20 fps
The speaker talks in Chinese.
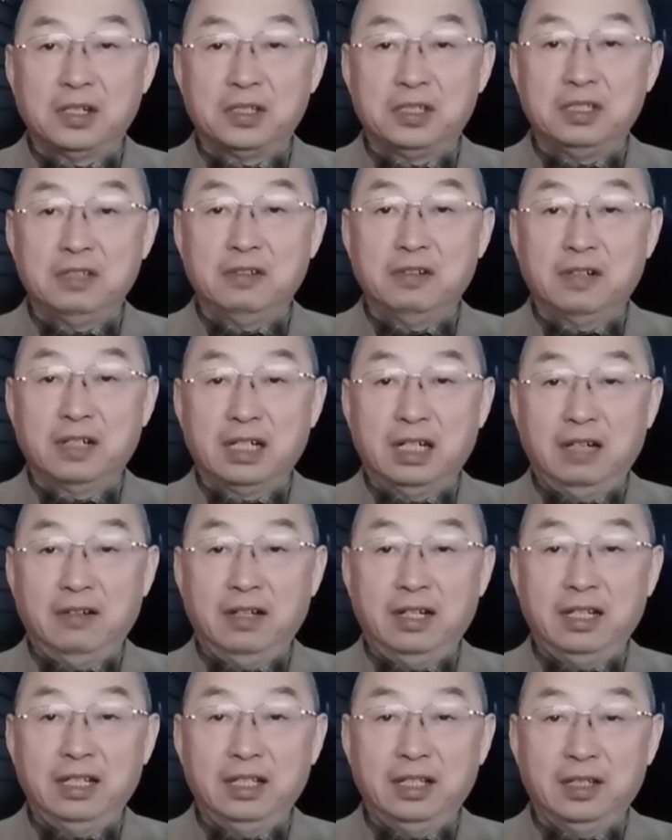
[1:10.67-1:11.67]
小新闻我
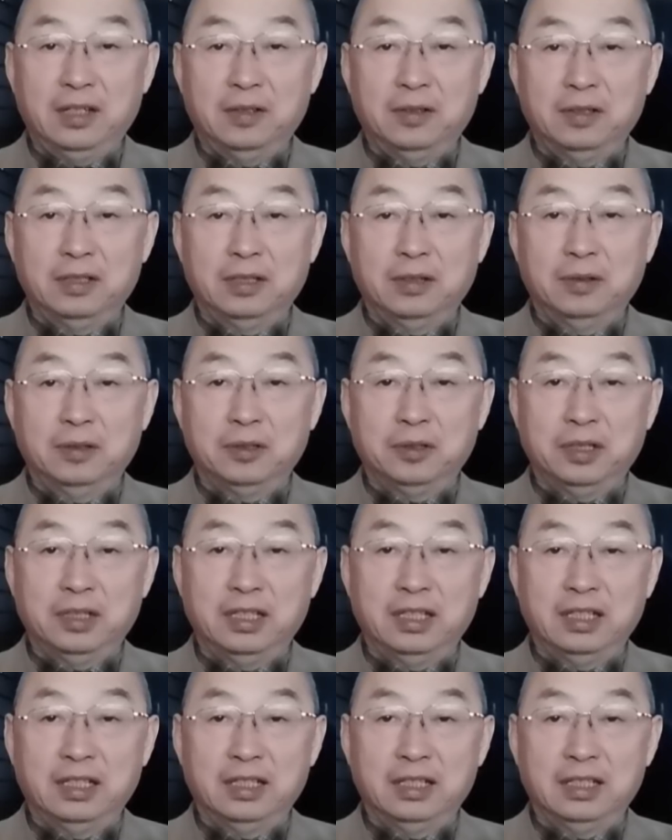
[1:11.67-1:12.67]
看完了以后呢，我
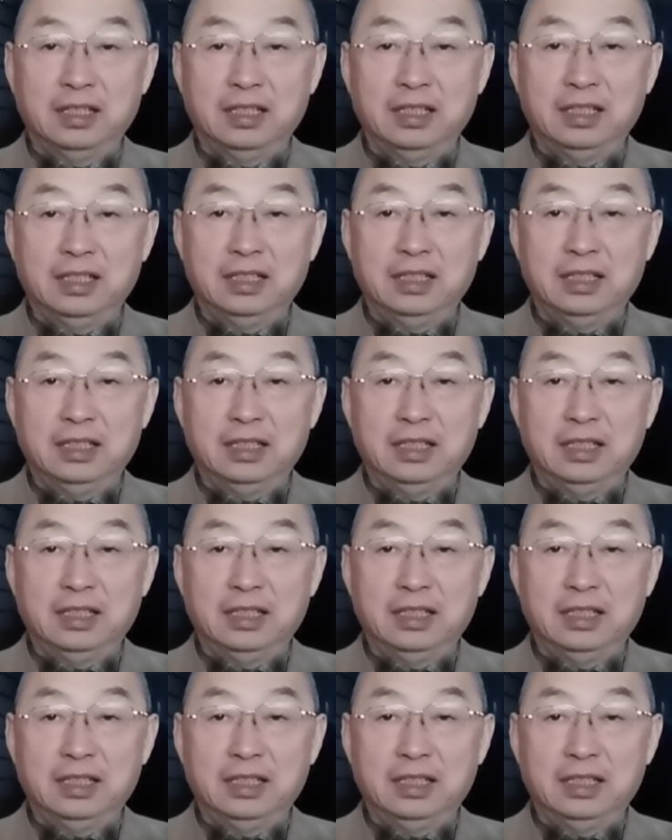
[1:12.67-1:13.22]
觉得